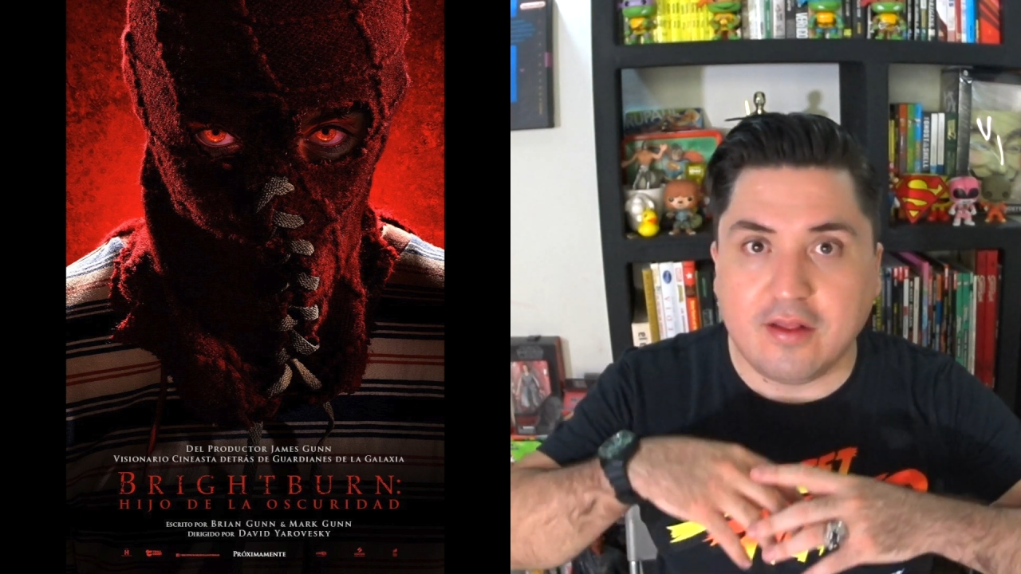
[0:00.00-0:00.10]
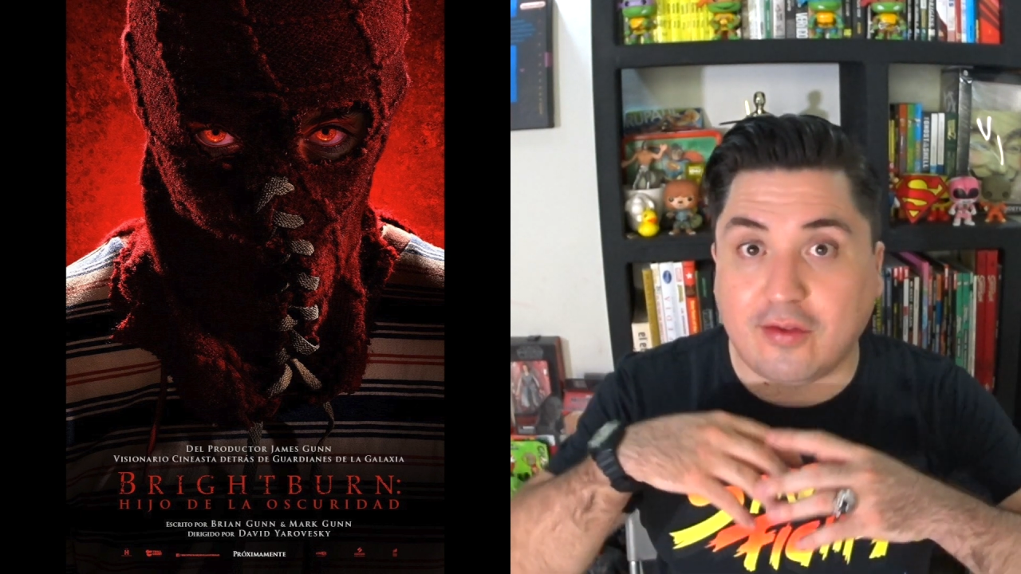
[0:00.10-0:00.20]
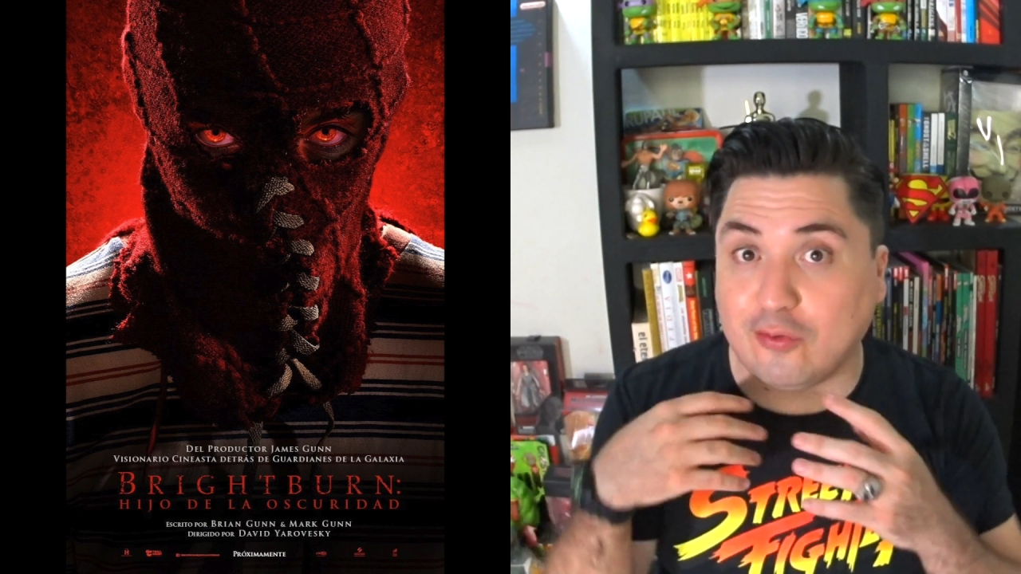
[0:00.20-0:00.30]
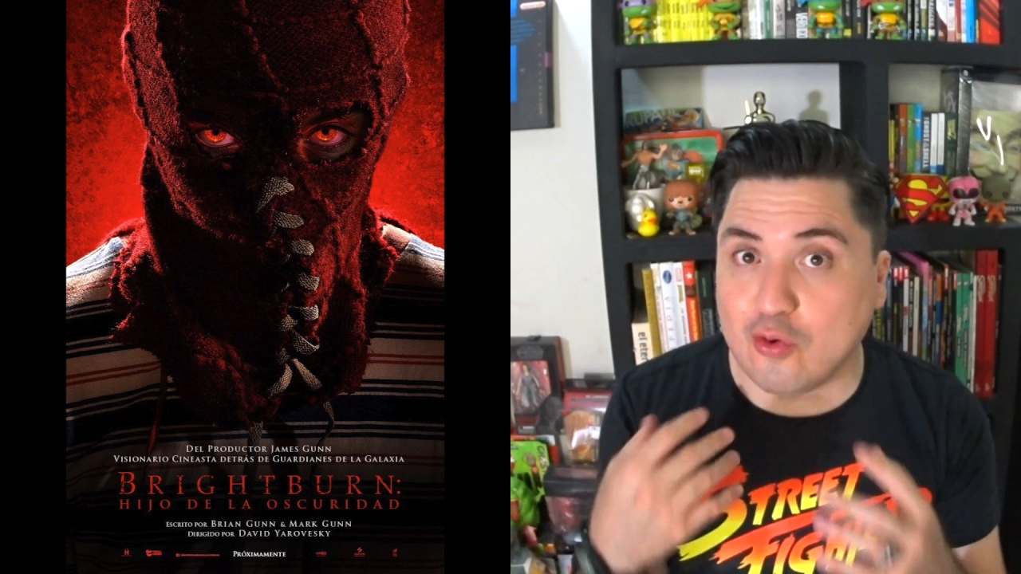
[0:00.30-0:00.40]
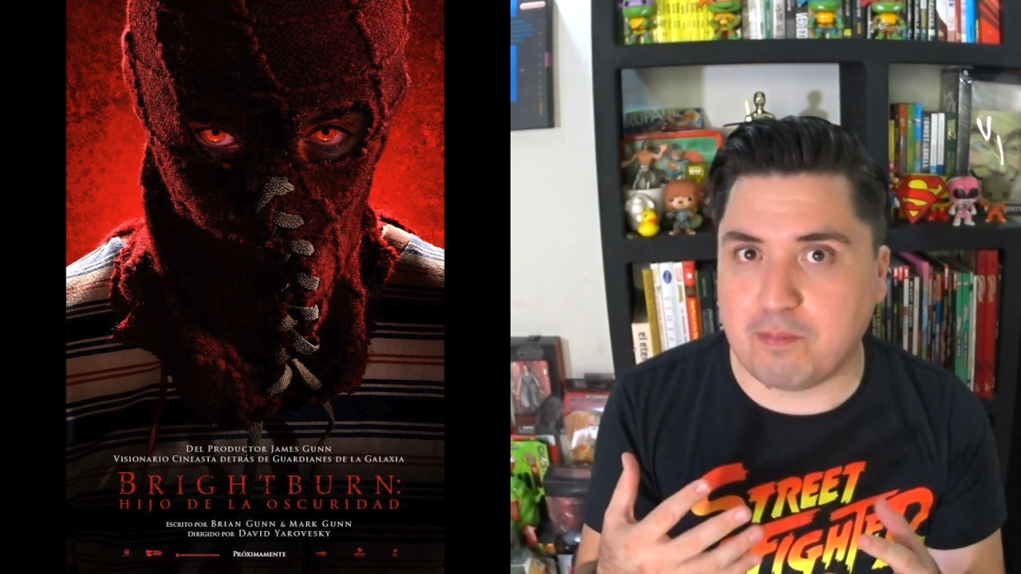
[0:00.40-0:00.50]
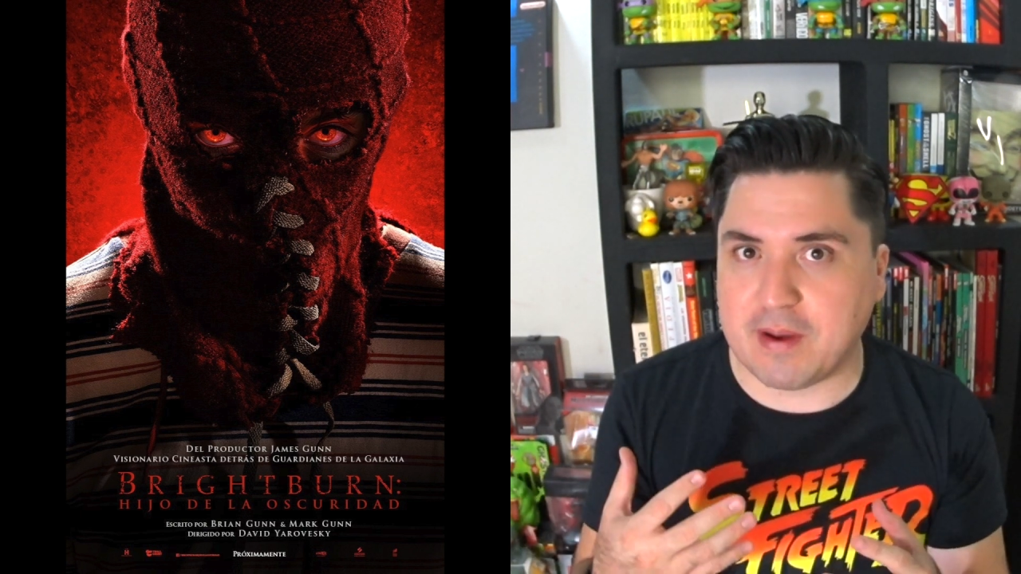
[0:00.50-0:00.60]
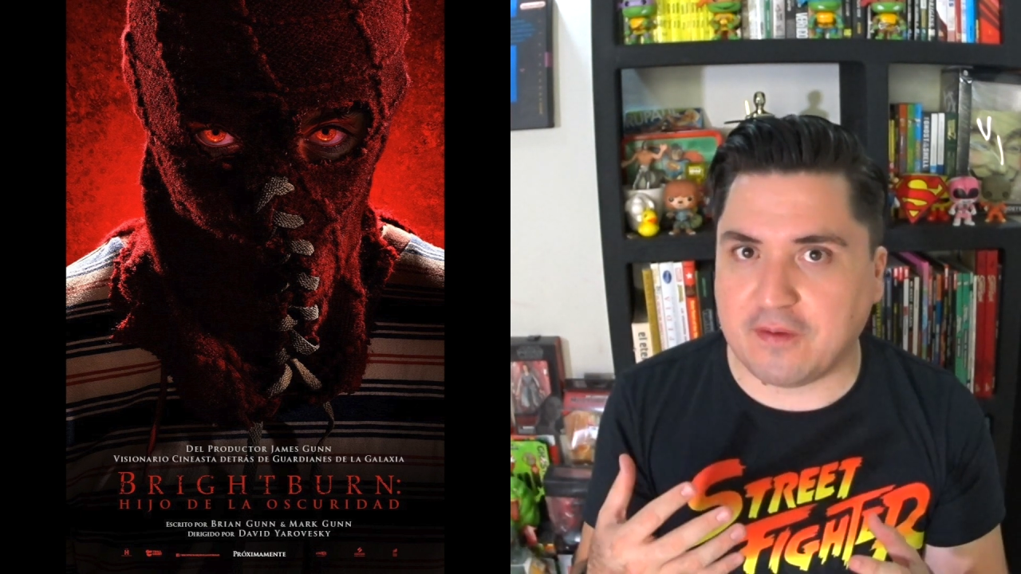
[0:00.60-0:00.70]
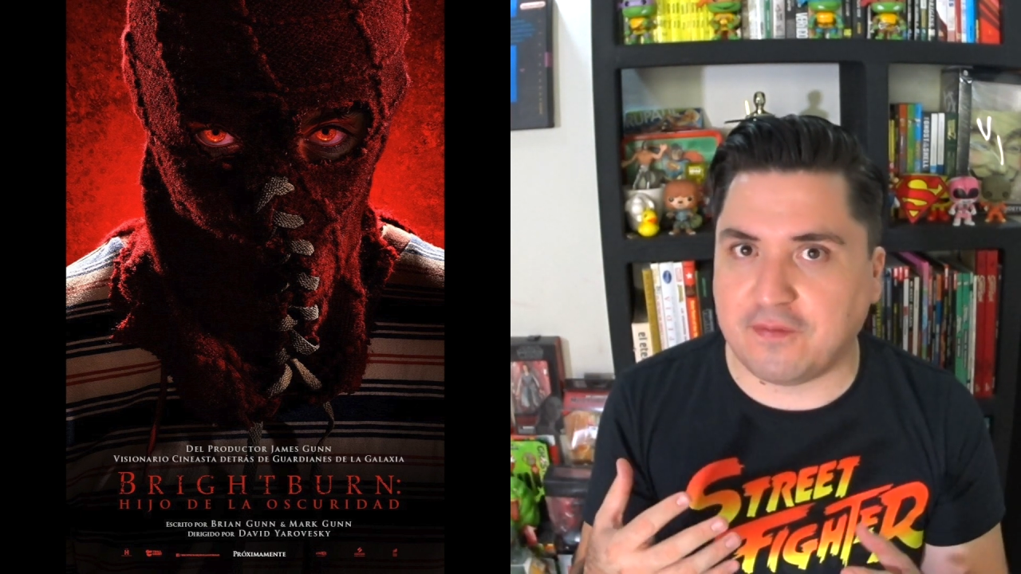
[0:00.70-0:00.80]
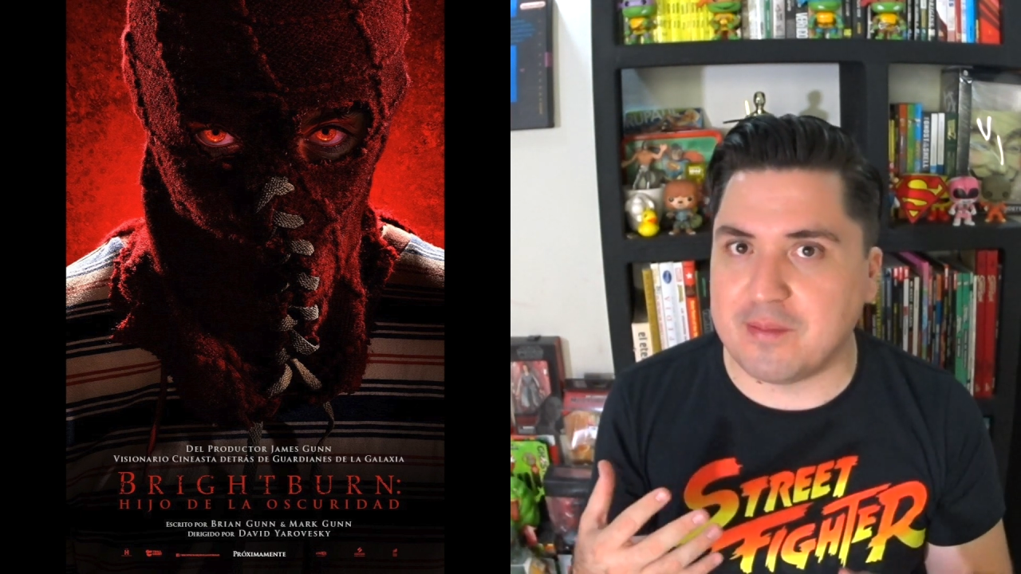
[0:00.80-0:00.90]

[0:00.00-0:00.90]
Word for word: súper